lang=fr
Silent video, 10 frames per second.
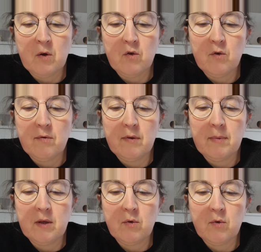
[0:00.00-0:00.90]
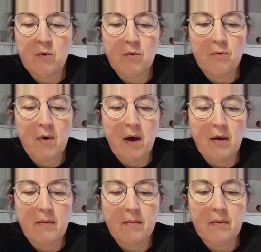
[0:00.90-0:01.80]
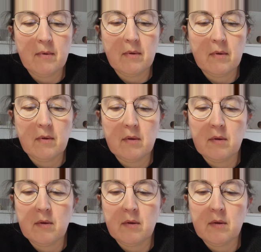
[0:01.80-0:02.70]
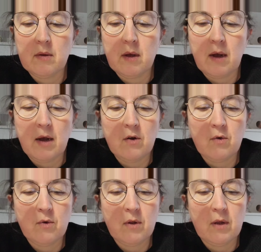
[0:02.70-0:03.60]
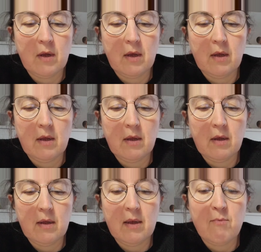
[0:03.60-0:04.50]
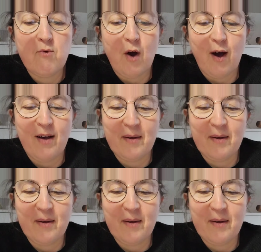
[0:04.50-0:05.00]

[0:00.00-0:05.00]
Je vais bientôt devoir racheter des murs.